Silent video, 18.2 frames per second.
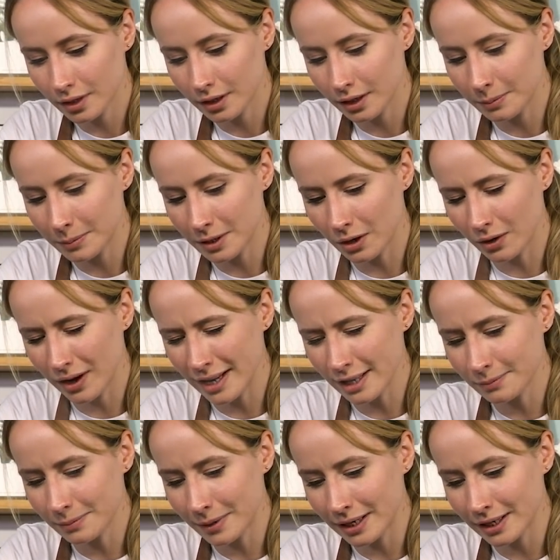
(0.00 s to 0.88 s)
Nehme ich auch
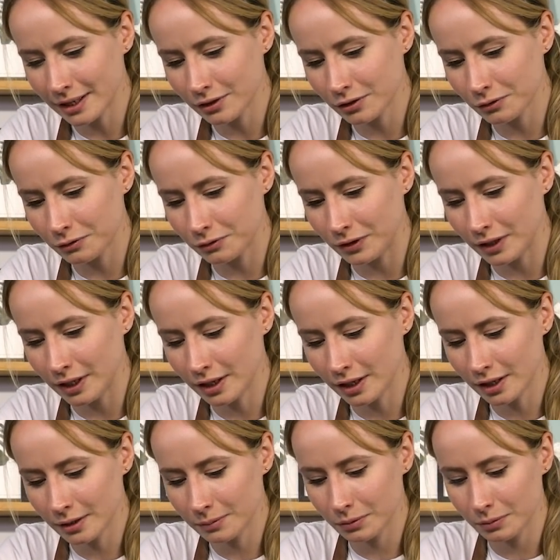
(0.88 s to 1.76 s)
erstmal nicht zu
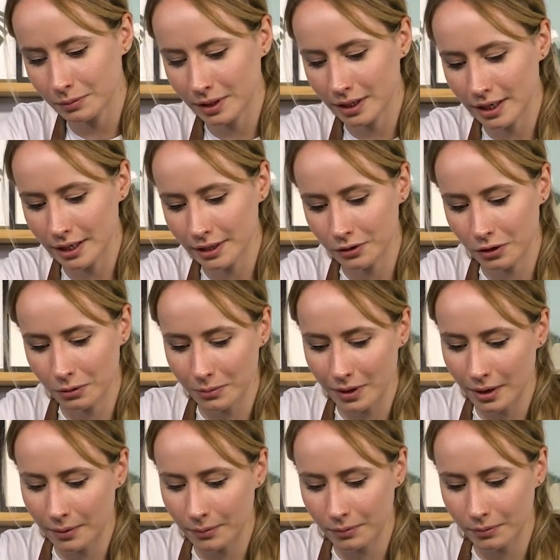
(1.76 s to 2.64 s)
viel. Ich probiere gleich
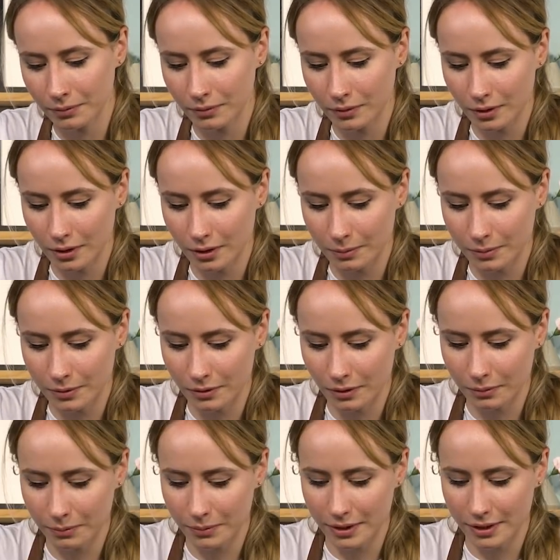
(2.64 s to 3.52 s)
nochmal, ob es
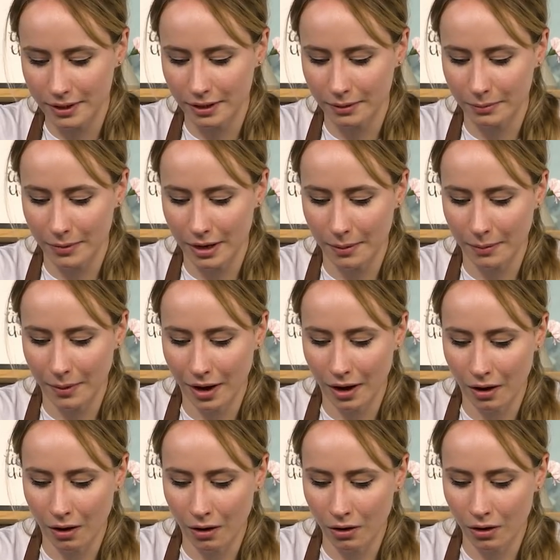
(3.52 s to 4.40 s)
noch ein bisschen mehr
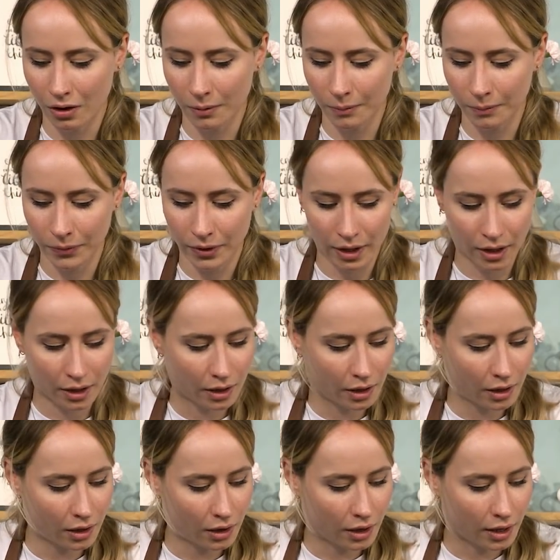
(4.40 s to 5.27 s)
braucht.
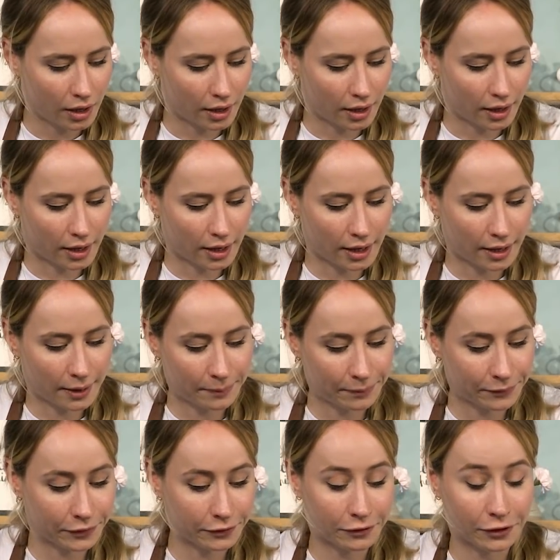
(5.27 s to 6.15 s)

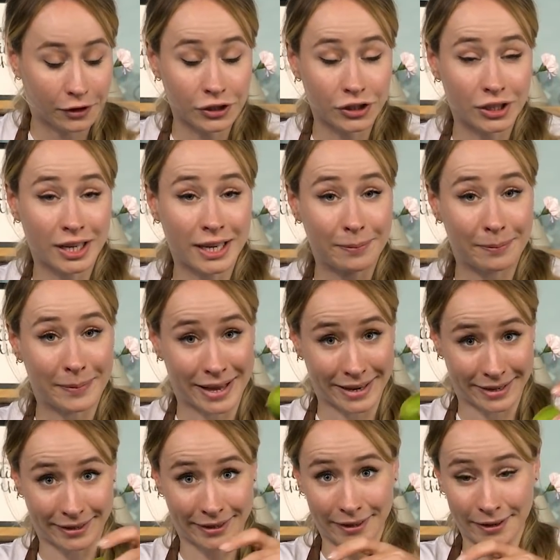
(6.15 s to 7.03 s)
Ähm, frische
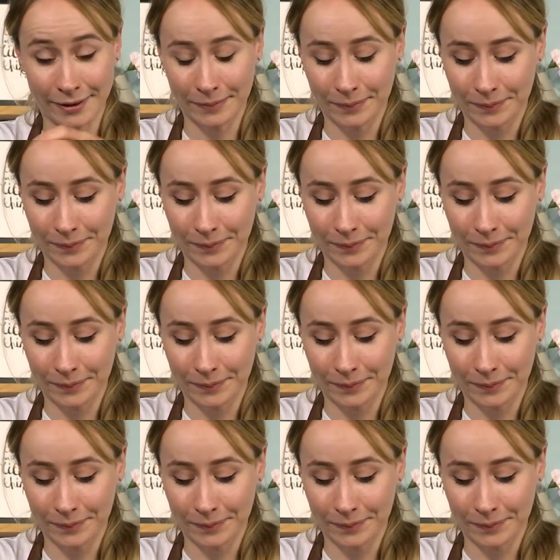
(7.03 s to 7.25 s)
Limette.